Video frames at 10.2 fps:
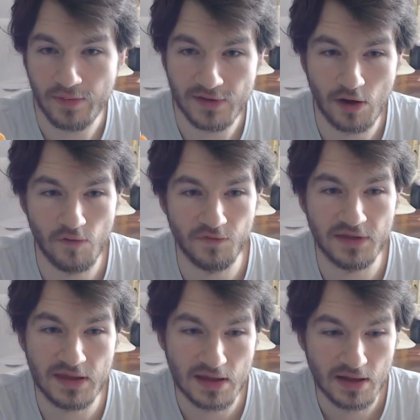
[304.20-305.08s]
ich auf
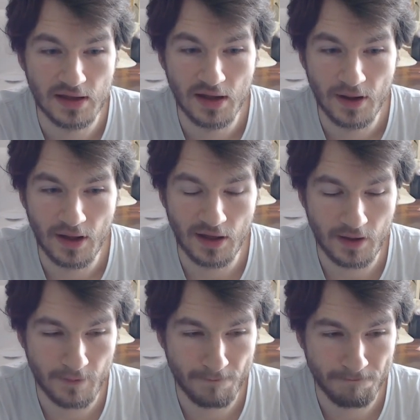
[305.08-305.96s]
die,
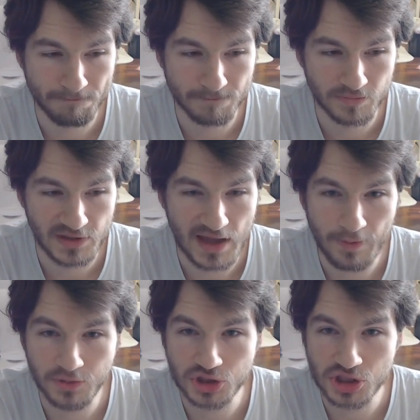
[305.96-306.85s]
ähm, die
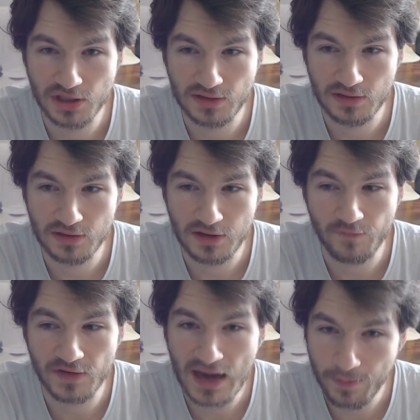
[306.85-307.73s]
abgeschnittenen, auf
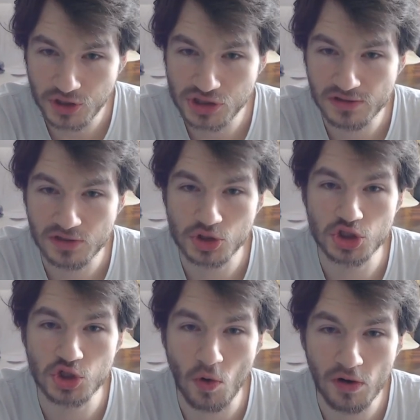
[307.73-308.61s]
den abgeschnittenen
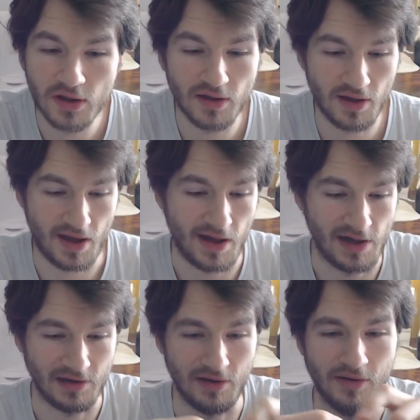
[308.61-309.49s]
Strunk
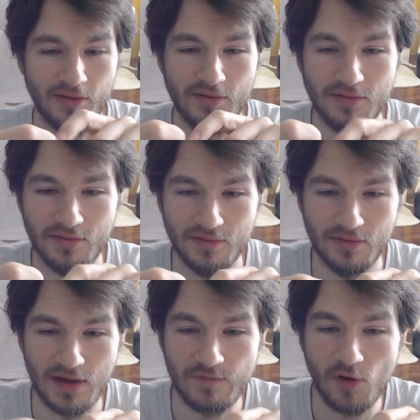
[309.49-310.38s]
gehalten.
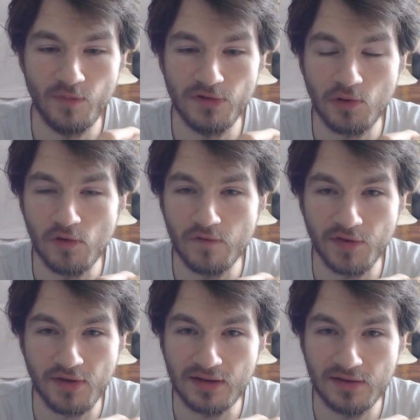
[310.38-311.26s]
Einfach um zu gucken,
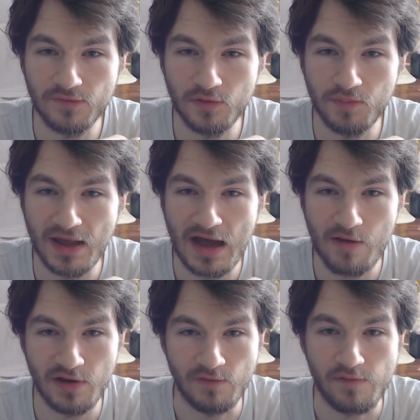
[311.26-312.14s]
was hat denn das für ein
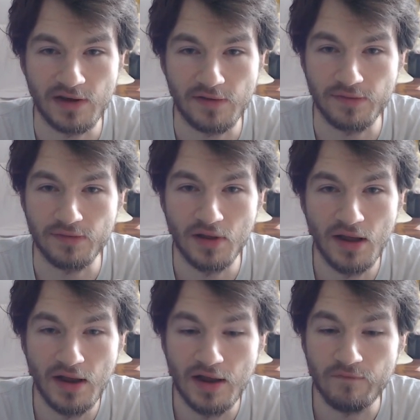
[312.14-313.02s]
pH-Wert, weil wenn das,
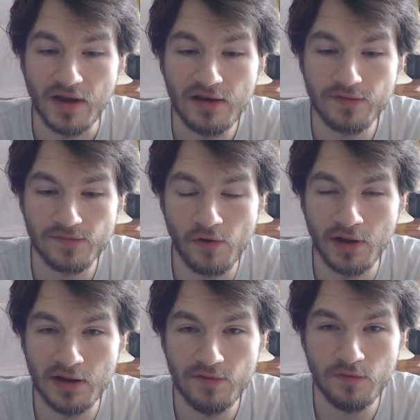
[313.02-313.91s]
wenn das
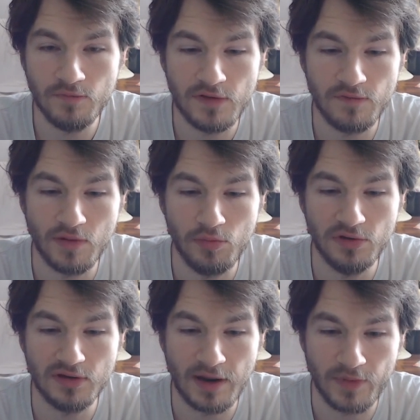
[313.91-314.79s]
Säure ist, so wie ich
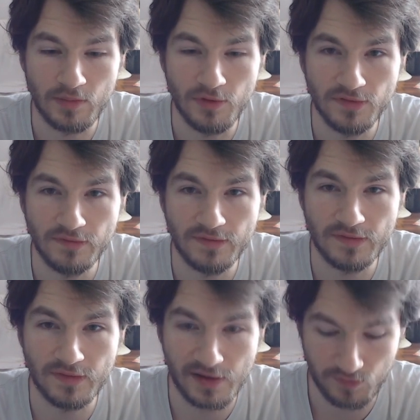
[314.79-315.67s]
vermutet habe, dann müsste sich
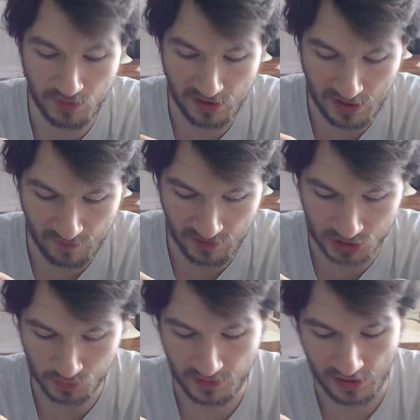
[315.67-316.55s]
das als pH-Wert
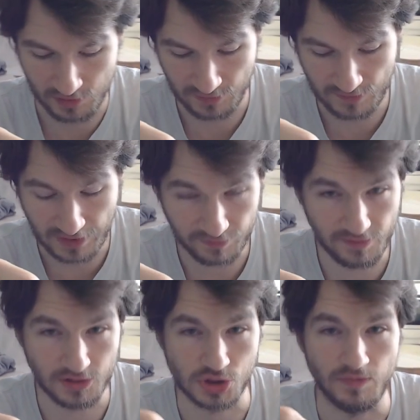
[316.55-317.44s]
spiegeln. Und das hat
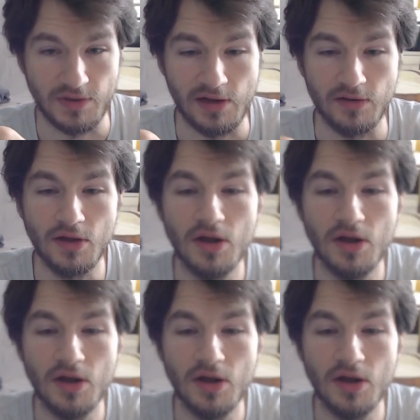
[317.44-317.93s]
sich gespiegelt.